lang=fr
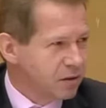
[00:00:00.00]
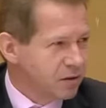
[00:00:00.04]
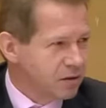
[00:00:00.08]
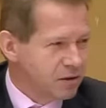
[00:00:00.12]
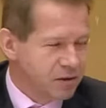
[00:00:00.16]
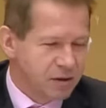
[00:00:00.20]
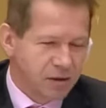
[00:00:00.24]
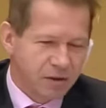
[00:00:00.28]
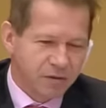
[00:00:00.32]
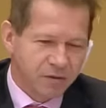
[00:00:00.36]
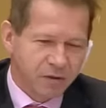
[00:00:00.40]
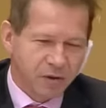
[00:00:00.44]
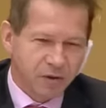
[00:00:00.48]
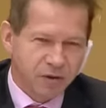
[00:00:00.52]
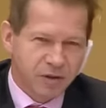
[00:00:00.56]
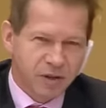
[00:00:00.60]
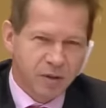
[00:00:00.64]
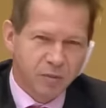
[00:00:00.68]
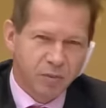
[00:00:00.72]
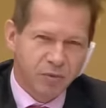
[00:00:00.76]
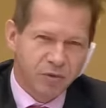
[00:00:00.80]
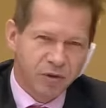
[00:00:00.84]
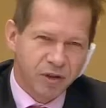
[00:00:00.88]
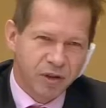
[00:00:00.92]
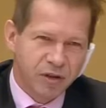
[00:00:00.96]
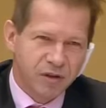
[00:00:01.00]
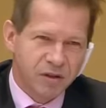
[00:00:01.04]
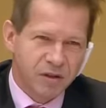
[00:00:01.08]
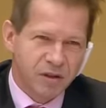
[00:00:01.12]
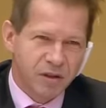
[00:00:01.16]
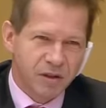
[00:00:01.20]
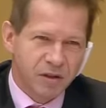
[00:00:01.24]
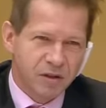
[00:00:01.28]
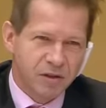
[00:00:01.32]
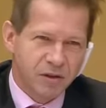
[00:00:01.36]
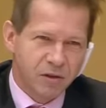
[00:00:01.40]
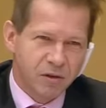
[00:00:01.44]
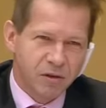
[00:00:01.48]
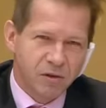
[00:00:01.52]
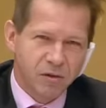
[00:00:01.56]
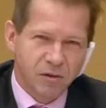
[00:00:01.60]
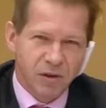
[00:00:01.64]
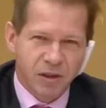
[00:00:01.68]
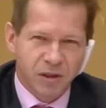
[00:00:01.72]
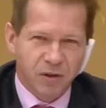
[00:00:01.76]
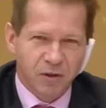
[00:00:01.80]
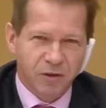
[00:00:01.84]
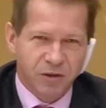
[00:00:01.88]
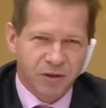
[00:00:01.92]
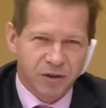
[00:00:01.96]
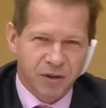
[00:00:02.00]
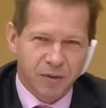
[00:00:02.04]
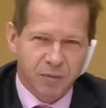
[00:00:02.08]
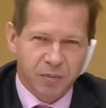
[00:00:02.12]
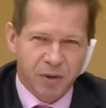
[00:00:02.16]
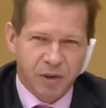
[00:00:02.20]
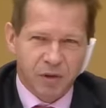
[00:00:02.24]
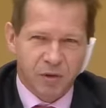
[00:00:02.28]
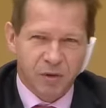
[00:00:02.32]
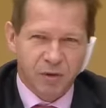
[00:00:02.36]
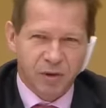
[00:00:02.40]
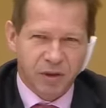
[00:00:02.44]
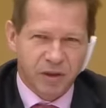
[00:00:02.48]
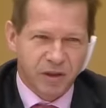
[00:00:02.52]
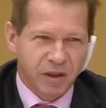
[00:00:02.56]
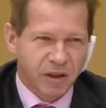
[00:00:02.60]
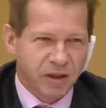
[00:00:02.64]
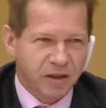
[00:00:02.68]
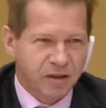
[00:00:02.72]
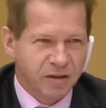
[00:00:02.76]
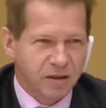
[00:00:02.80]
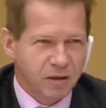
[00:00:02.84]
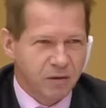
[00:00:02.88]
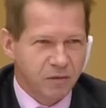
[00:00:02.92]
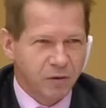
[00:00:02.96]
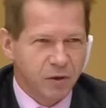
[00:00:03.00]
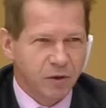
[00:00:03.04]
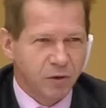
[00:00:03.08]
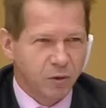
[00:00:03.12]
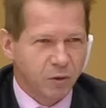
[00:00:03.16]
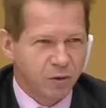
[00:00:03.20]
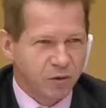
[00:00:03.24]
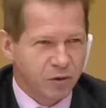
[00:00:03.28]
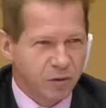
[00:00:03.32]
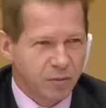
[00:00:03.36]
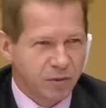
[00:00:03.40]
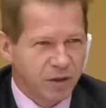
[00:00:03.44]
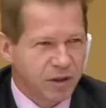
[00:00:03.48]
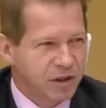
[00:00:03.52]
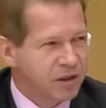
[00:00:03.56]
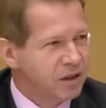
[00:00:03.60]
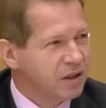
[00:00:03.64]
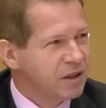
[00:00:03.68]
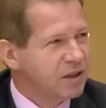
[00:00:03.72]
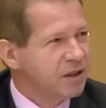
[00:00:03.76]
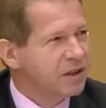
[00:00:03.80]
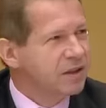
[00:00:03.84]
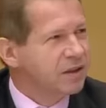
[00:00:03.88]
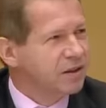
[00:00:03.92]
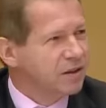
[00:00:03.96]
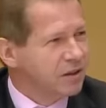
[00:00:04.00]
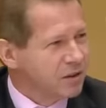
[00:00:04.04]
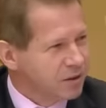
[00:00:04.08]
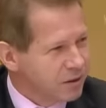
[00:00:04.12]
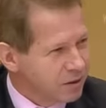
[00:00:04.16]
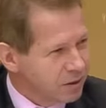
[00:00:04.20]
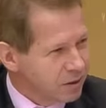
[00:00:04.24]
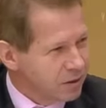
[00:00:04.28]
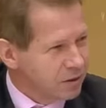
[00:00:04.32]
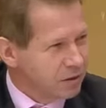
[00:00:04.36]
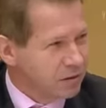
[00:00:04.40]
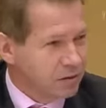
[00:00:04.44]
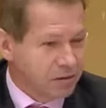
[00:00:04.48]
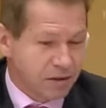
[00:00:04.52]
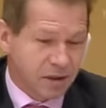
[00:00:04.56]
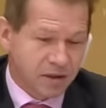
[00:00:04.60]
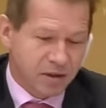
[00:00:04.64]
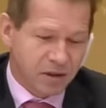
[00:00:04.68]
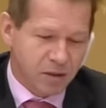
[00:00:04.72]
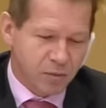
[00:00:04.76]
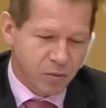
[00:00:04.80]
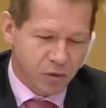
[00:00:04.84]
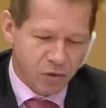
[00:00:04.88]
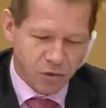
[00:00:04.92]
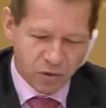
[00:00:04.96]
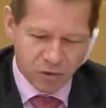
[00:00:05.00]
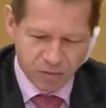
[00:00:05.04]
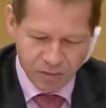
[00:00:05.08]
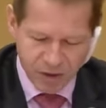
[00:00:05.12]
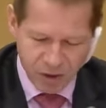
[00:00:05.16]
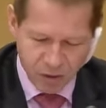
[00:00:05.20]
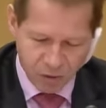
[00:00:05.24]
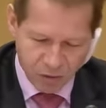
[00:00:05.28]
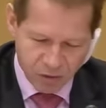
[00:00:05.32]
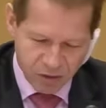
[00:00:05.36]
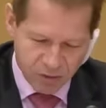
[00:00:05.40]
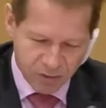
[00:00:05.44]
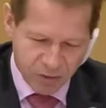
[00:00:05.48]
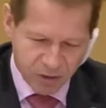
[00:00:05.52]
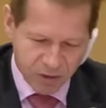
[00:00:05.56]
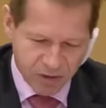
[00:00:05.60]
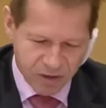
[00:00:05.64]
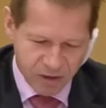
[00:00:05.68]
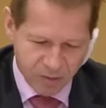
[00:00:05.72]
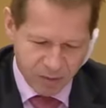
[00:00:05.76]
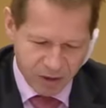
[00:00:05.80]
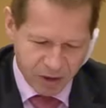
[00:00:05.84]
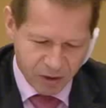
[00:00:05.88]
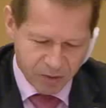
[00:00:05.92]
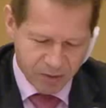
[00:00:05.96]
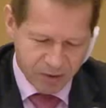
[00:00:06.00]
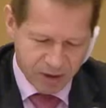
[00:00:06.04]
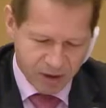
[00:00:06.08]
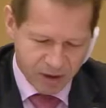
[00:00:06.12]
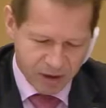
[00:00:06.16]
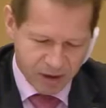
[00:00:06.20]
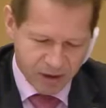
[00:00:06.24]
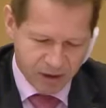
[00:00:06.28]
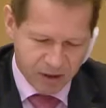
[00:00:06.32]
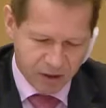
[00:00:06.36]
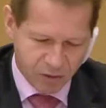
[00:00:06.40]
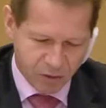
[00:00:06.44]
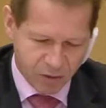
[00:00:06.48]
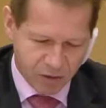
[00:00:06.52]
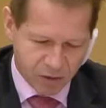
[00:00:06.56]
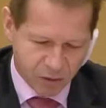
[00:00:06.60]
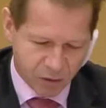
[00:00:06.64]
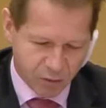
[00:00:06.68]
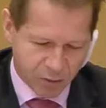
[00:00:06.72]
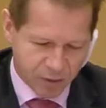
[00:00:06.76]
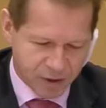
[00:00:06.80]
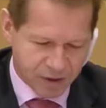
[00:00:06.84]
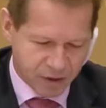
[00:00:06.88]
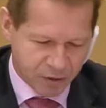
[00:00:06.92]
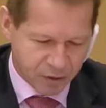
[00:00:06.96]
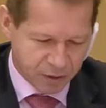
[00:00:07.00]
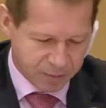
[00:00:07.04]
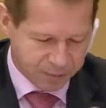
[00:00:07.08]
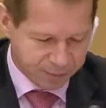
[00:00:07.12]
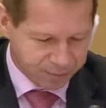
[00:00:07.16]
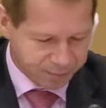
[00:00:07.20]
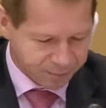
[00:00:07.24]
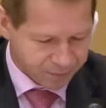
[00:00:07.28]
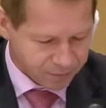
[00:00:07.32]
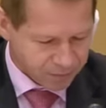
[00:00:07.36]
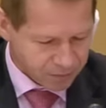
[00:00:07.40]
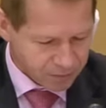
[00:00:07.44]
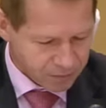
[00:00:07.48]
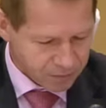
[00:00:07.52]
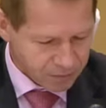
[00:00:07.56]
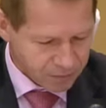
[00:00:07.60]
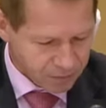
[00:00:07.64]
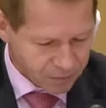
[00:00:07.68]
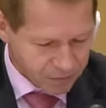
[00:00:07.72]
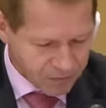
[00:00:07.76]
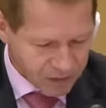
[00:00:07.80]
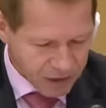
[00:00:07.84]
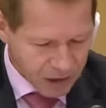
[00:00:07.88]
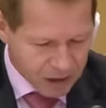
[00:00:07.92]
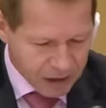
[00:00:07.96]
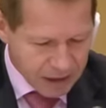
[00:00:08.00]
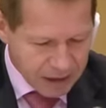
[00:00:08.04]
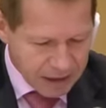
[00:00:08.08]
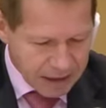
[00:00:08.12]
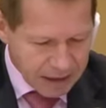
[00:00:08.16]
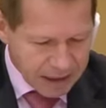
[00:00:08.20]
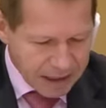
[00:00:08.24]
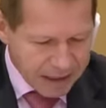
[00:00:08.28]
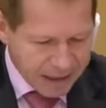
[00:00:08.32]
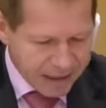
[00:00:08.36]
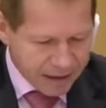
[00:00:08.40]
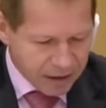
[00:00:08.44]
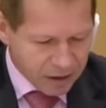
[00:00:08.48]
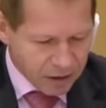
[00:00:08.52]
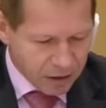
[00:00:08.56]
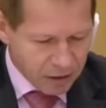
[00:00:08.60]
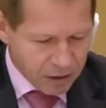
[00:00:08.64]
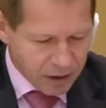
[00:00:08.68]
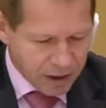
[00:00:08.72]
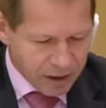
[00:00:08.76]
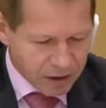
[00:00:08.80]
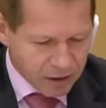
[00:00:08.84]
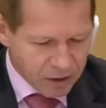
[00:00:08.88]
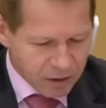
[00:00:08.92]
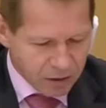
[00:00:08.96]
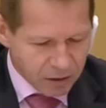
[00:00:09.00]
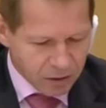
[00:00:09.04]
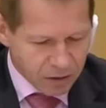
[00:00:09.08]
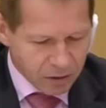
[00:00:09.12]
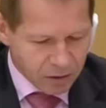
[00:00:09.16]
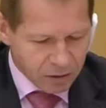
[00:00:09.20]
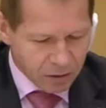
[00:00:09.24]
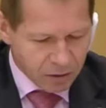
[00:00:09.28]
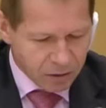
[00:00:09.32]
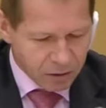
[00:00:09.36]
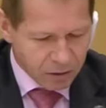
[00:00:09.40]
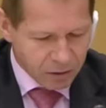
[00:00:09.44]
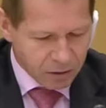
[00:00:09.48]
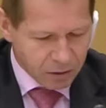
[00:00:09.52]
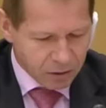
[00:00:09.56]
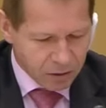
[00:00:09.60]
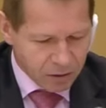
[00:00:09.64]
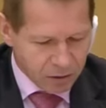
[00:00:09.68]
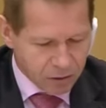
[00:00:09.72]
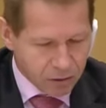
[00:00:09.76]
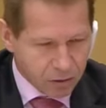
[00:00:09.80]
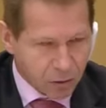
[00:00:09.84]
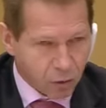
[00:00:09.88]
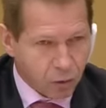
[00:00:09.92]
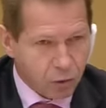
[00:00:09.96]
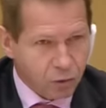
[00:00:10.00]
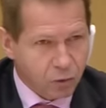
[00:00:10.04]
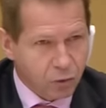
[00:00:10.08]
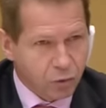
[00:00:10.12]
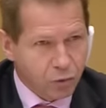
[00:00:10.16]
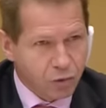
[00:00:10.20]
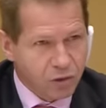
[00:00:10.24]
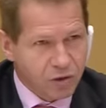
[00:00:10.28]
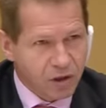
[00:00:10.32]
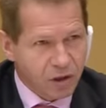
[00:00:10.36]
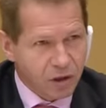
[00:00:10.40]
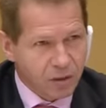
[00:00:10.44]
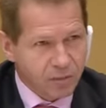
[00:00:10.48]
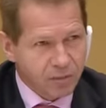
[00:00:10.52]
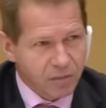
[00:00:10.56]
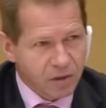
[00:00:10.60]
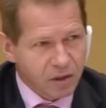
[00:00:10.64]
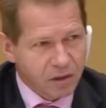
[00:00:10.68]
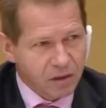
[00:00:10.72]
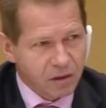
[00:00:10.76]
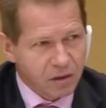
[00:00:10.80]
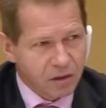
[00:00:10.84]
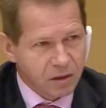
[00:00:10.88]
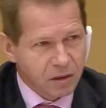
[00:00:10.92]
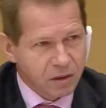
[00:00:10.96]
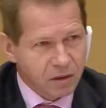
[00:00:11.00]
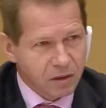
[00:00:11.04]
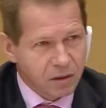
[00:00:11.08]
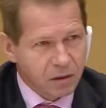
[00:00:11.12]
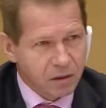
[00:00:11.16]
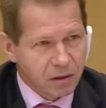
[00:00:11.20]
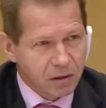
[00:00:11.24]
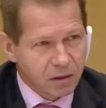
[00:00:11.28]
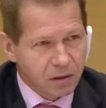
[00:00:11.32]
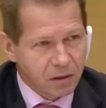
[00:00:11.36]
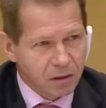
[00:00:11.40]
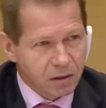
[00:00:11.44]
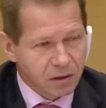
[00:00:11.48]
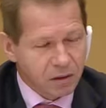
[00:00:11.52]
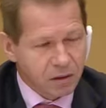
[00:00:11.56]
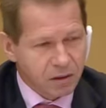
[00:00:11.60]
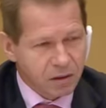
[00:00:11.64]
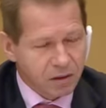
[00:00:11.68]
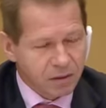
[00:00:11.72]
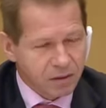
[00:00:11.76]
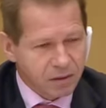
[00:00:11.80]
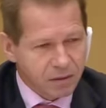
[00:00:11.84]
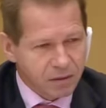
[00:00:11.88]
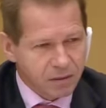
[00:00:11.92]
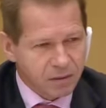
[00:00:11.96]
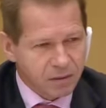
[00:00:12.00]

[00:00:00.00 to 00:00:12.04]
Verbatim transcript: si les Français pouvaient décider seuls de la quantité de pétrole et de gaz qu'ils veulent consommer, ça serait beau. Malheureusement, ce n'est pas comme ça que la situation se présente. Euh, euh, donc nous sommes euh,